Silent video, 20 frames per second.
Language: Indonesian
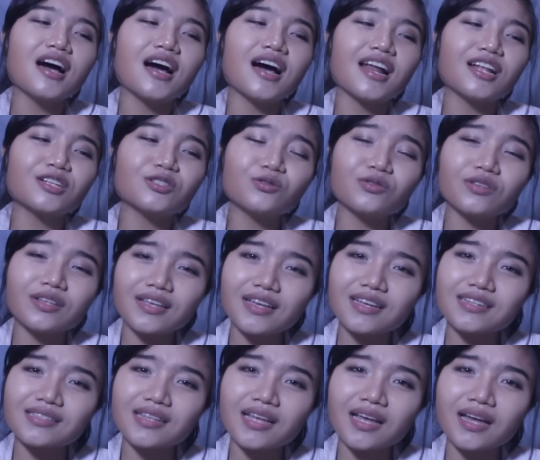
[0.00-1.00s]
alat suntiknya
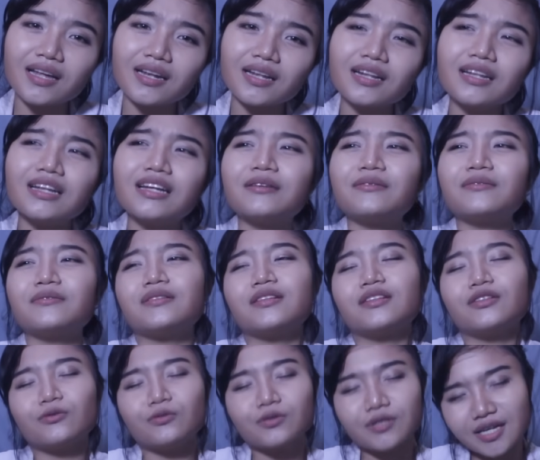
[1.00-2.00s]
steril dan
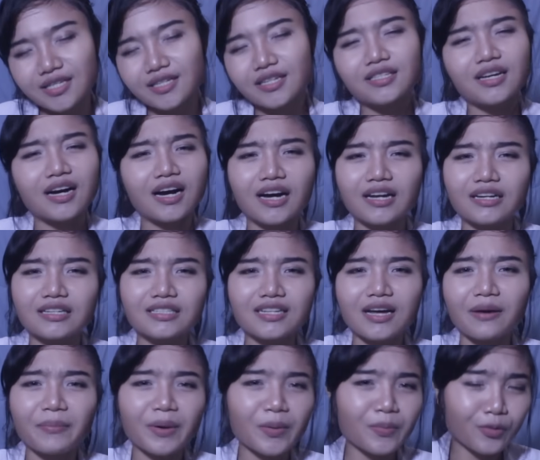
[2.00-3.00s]
tentu saja jangan
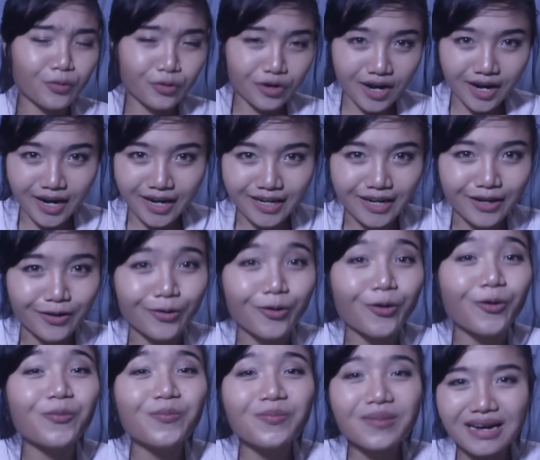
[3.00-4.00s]
sampai menggunakan
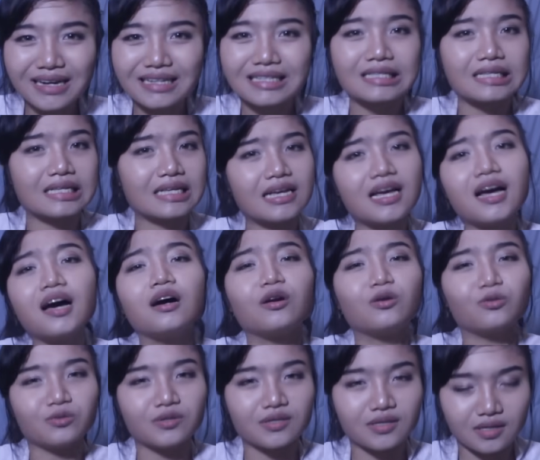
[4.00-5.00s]
narkoba sih
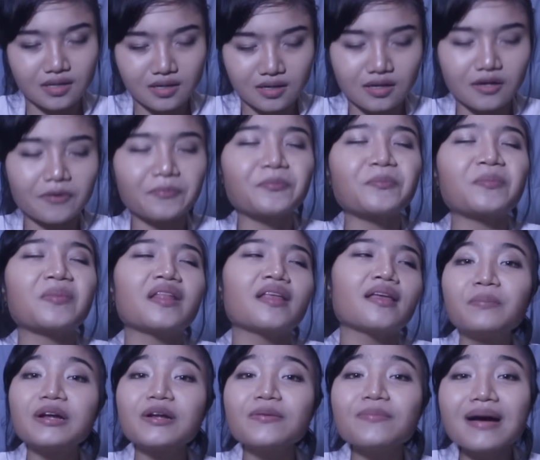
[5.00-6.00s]
harusnya.
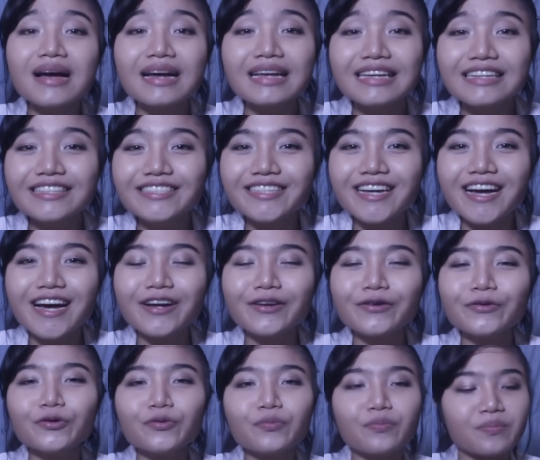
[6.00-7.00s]
Berbagi
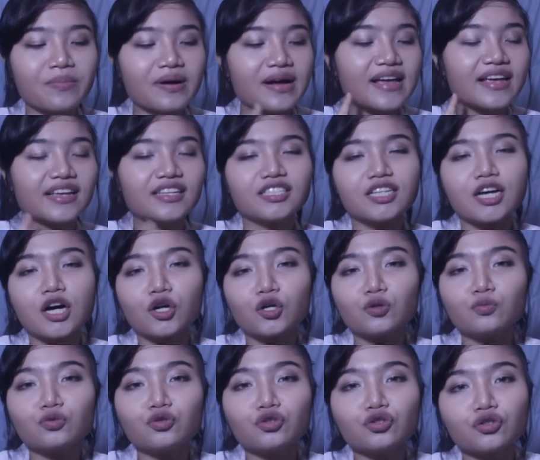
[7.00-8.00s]
jarum, baik jarum
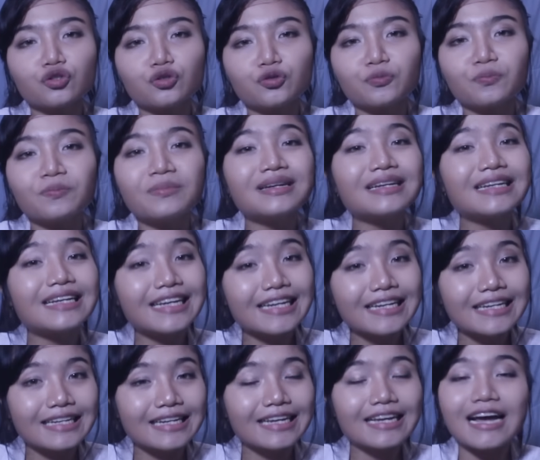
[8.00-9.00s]
jarum untuk
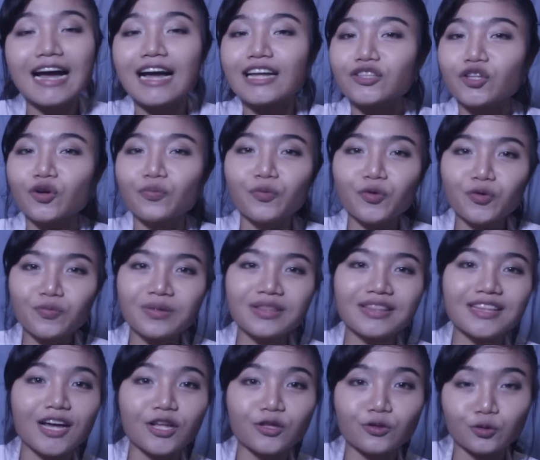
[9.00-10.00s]
menindik ataupun
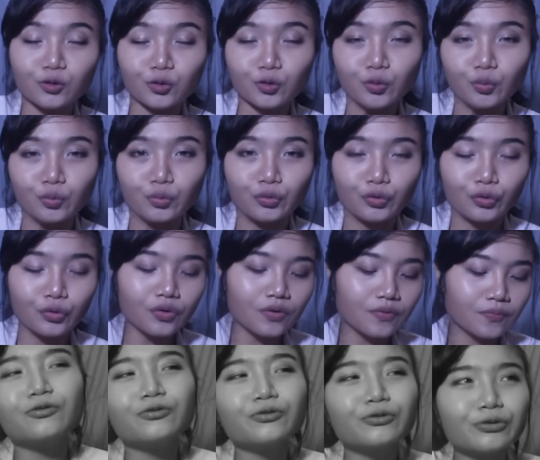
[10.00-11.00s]
mentato tubuh
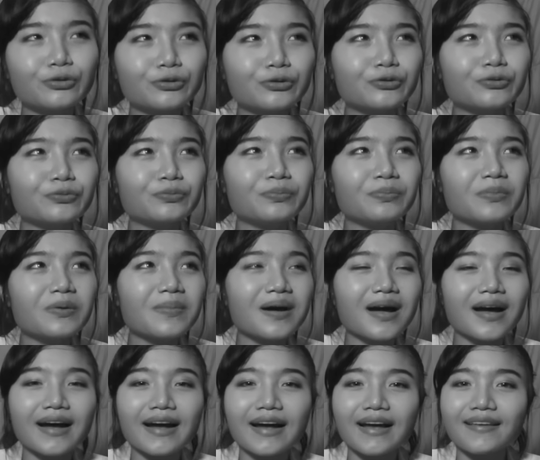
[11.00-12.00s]
untuk
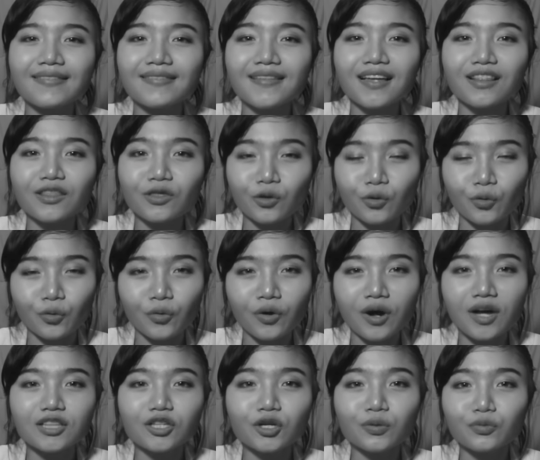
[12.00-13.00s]
memakai tato
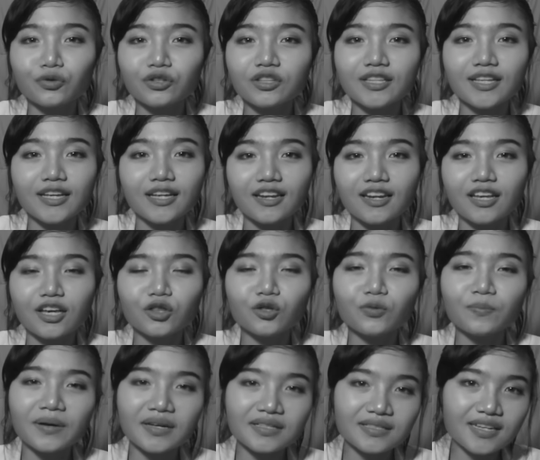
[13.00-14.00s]
ataupun tindik itu
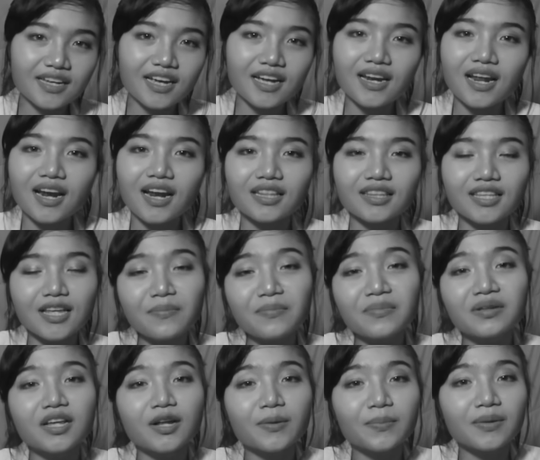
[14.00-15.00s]
pastikan alatnya
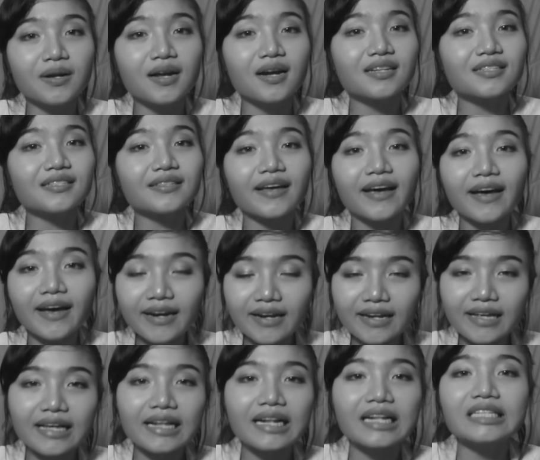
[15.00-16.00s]
benar-benar
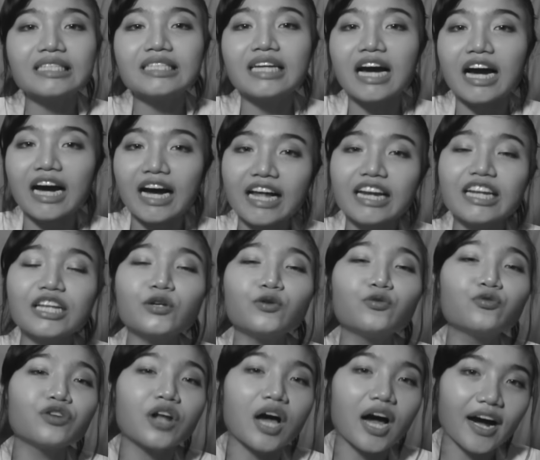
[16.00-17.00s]
steril jangan
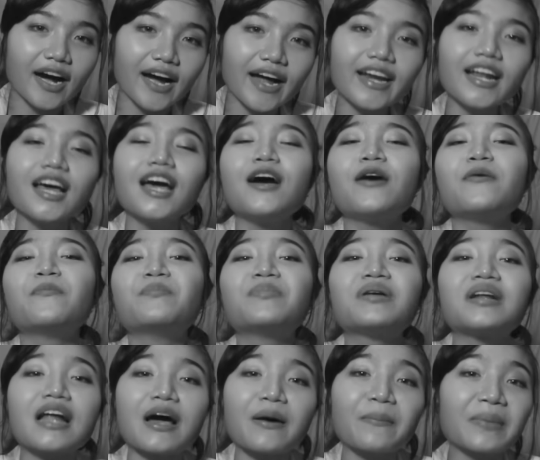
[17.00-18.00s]
digunakan
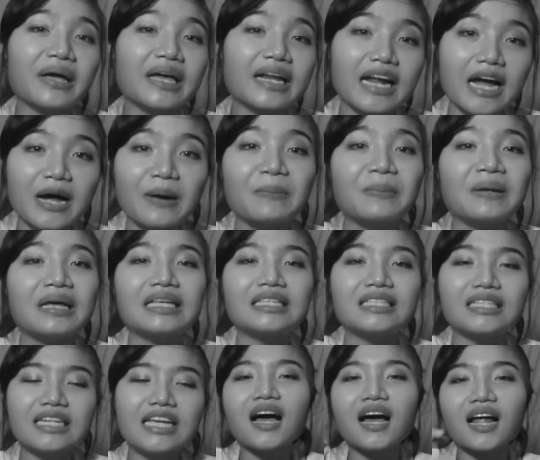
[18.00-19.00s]
berami-rami
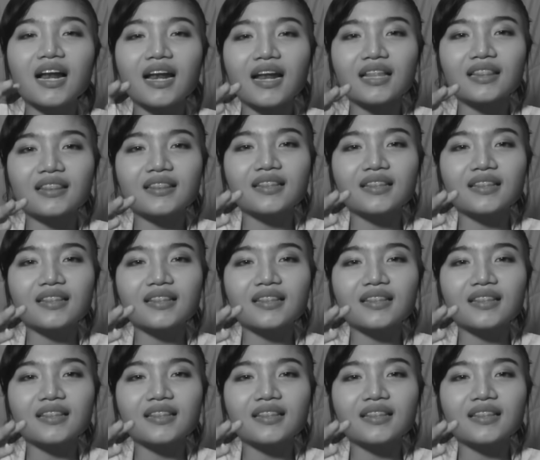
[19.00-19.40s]
jadi alat